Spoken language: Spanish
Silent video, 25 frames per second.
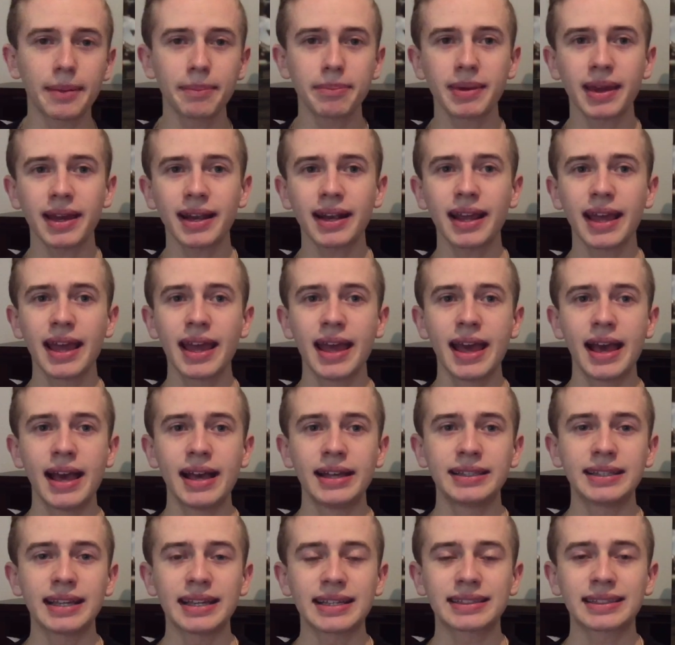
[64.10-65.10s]
también,
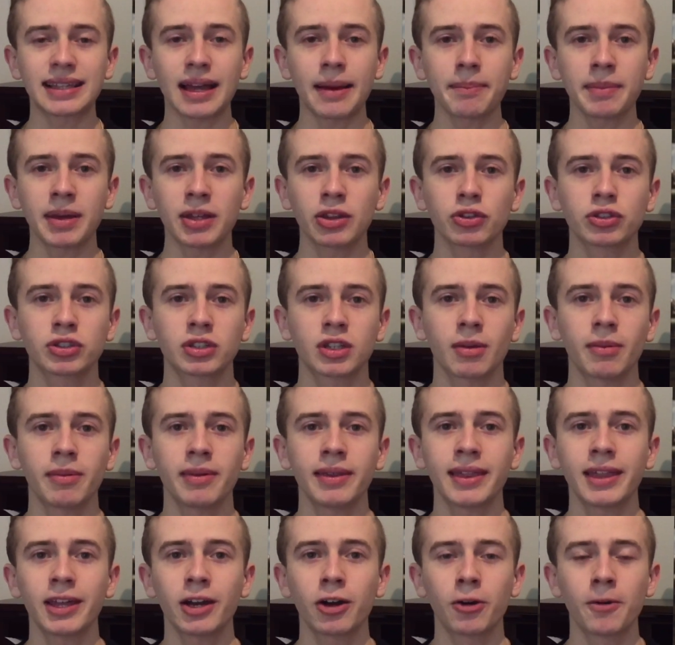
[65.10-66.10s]
si están viendo este
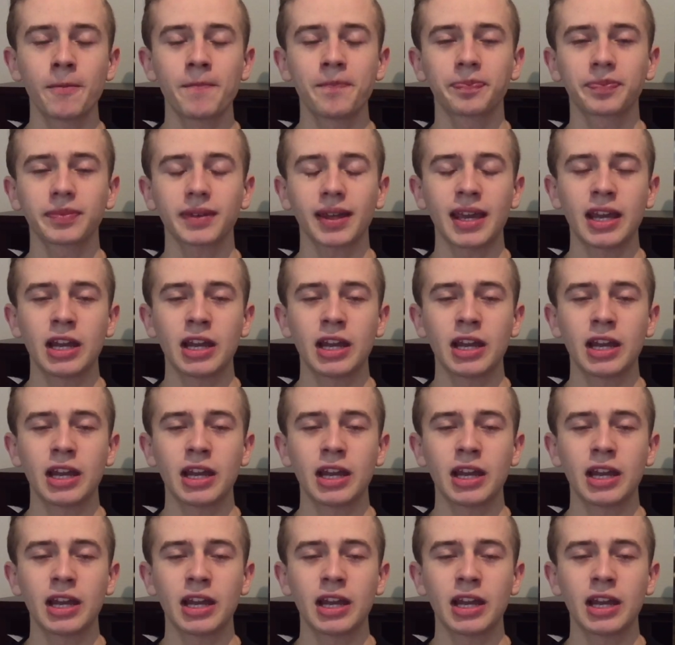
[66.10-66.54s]
video